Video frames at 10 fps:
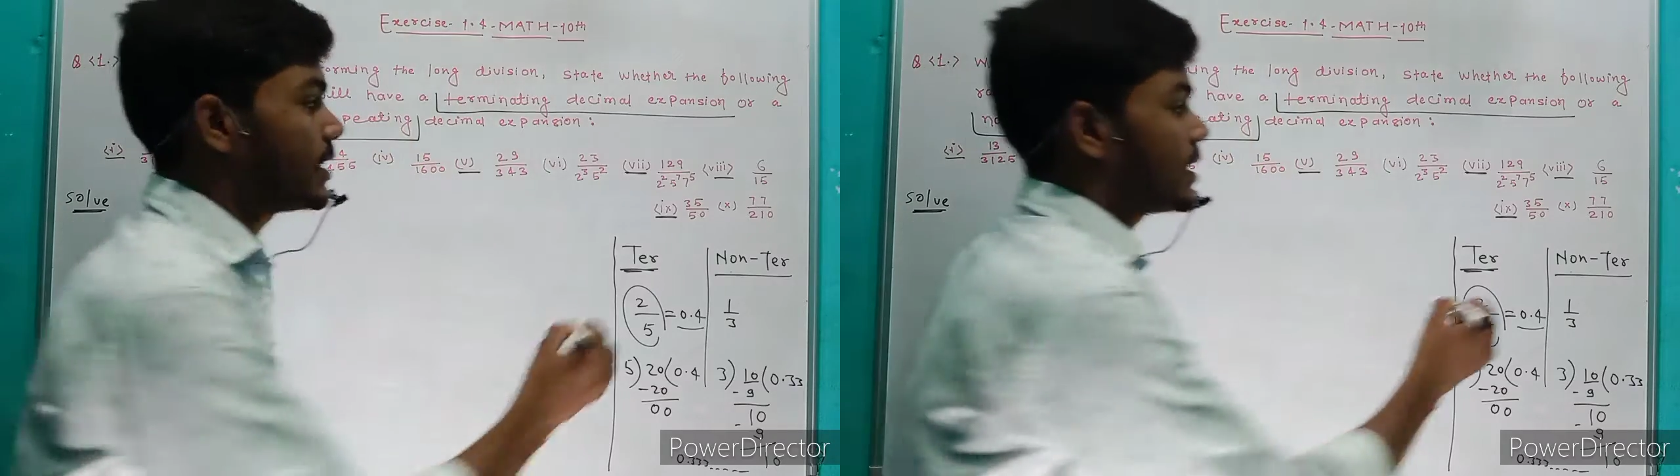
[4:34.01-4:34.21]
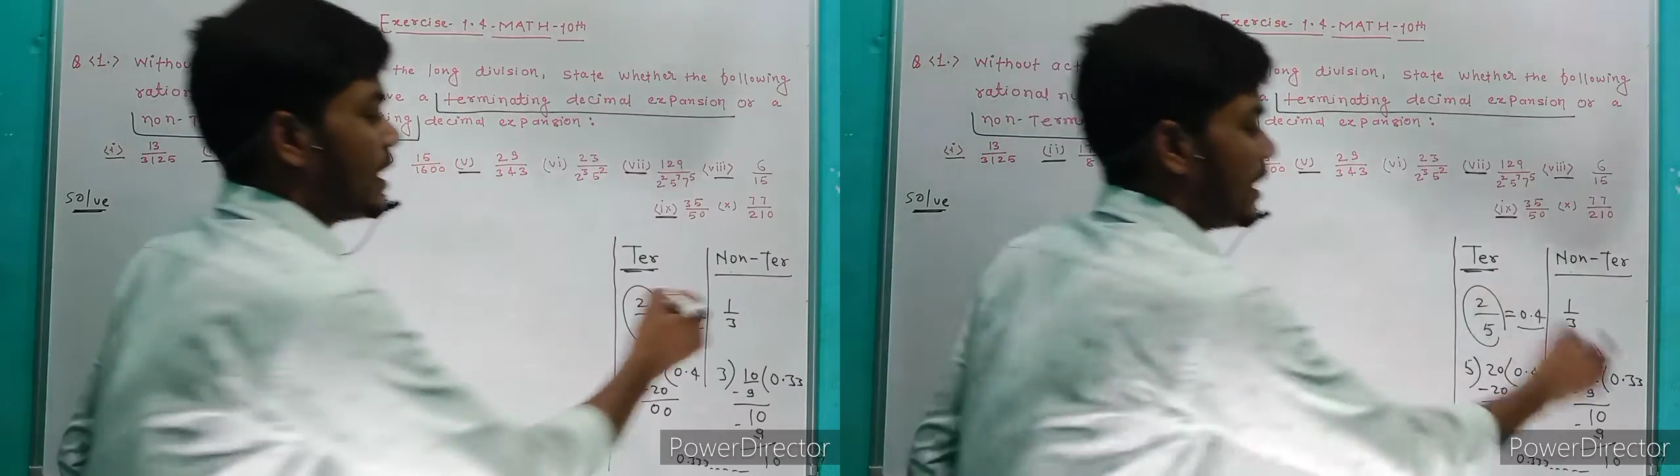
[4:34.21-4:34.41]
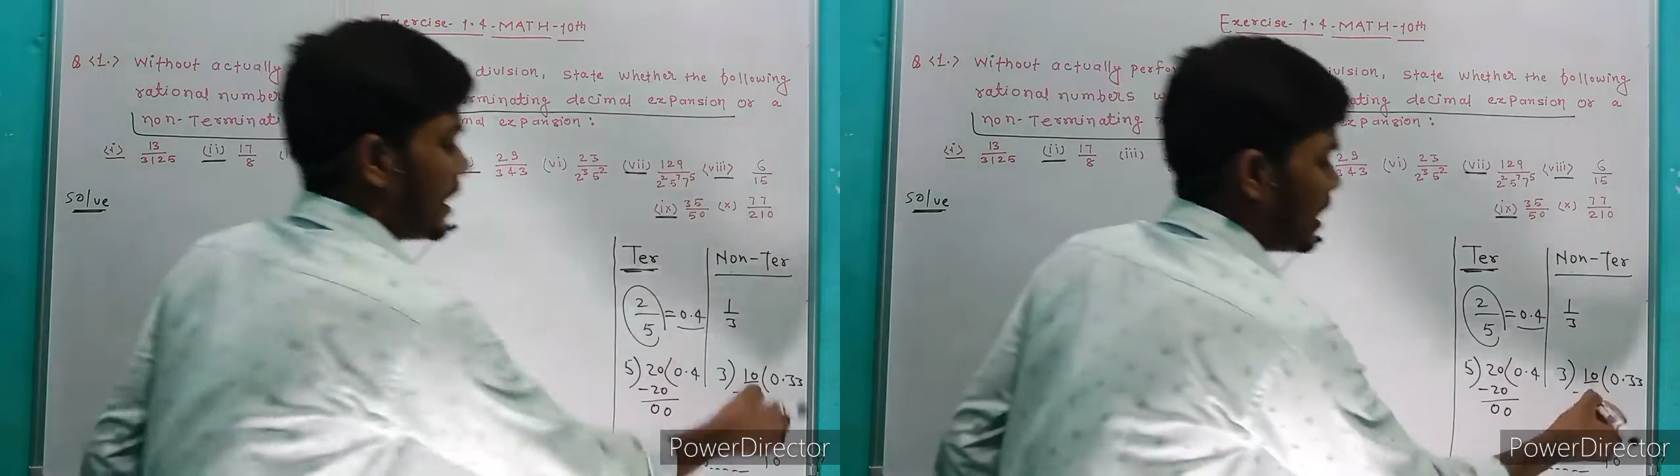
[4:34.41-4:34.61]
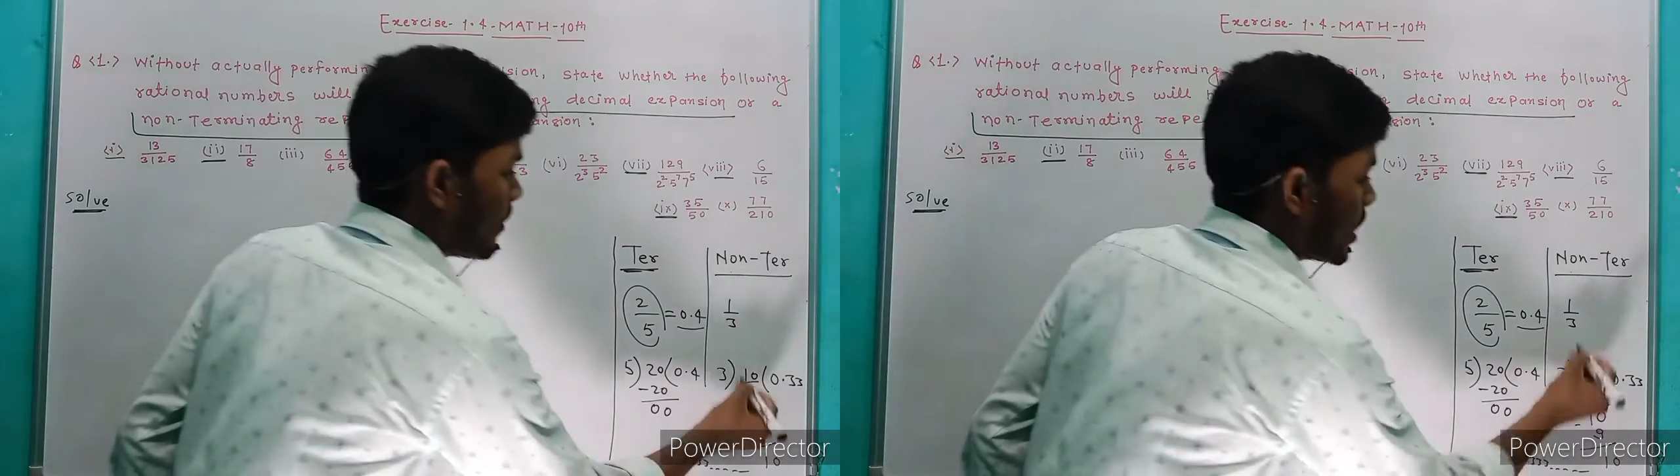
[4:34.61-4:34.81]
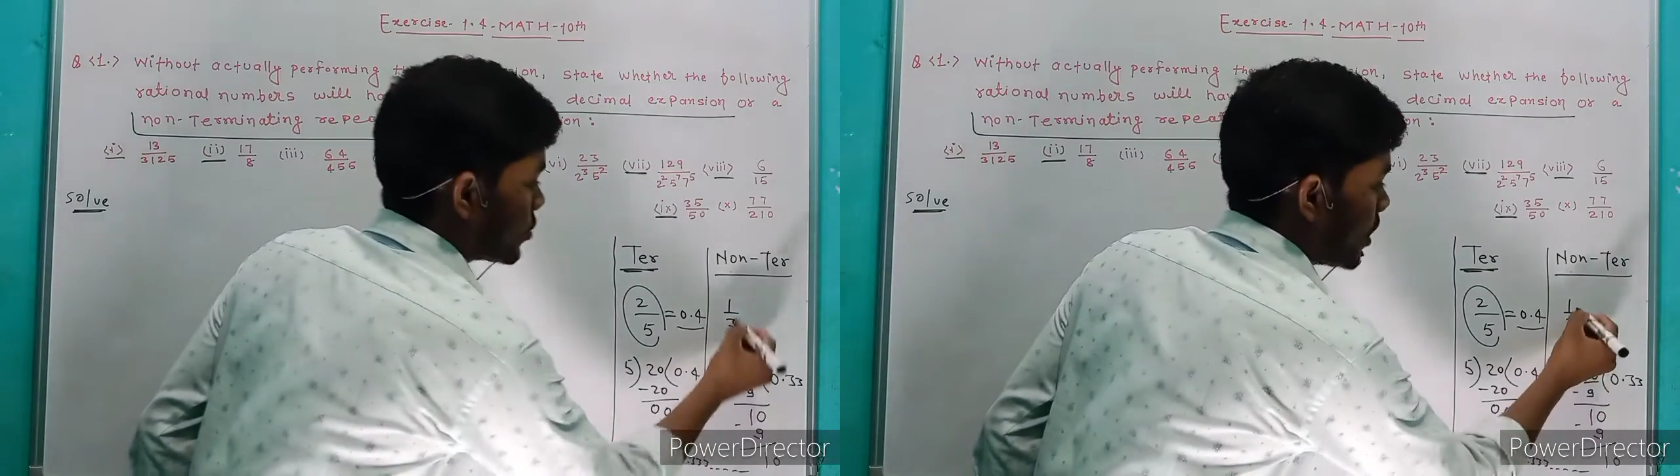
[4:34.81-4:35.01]
इसीलिए ये
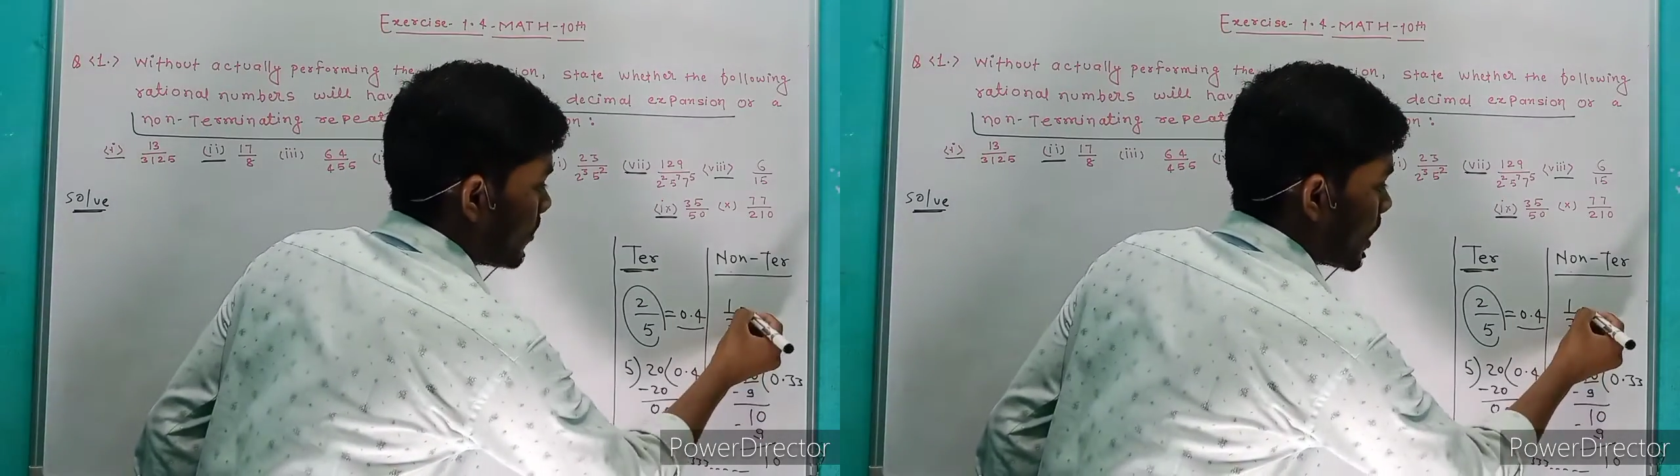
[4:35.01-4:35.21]
वाला जो